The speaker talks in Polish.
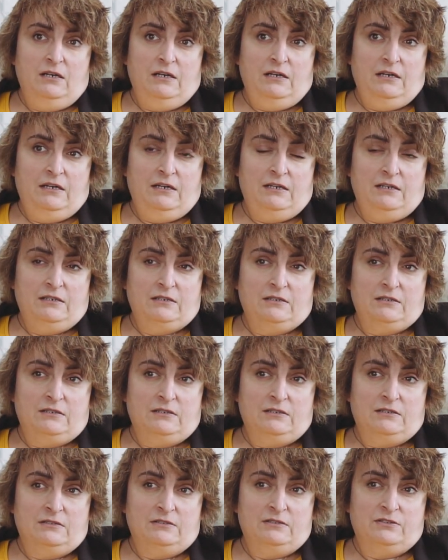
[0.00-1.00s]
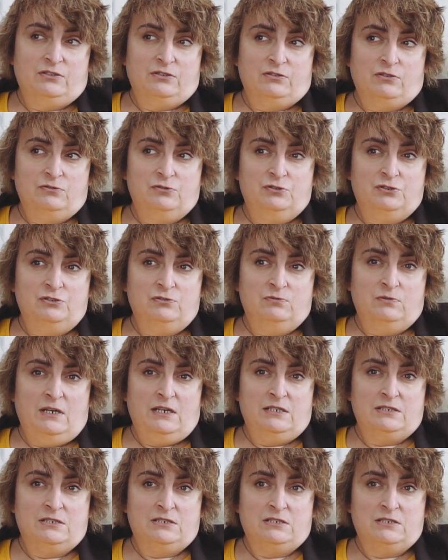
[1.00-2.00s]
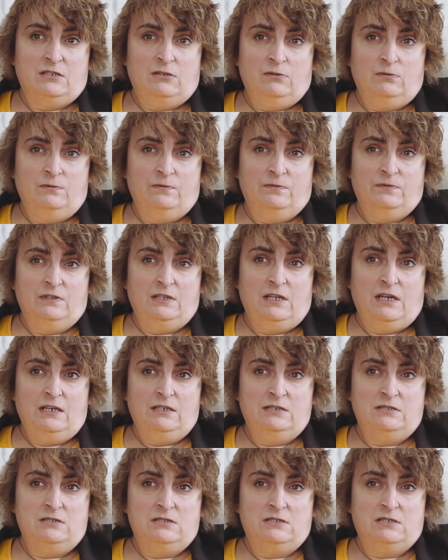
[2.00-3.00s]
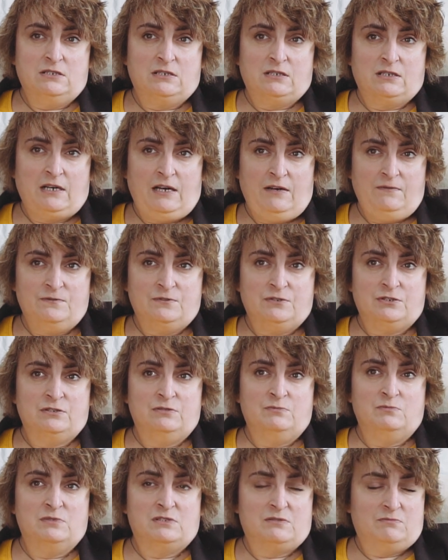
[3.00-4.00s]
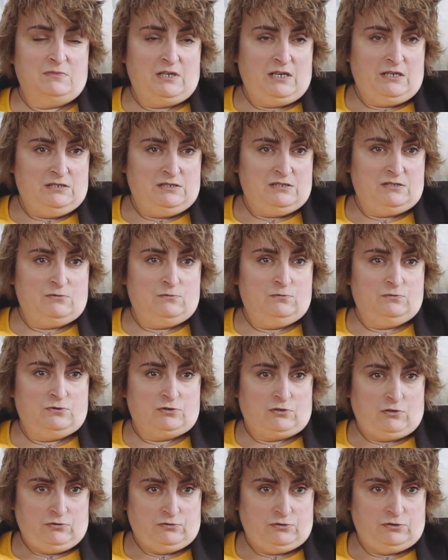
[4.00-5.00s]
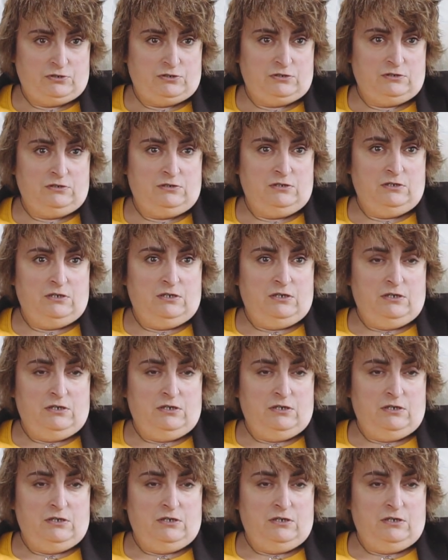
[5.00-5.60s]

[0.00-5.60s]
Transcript: e, zrodziła się w najciekawszym z miejsc ludzkości.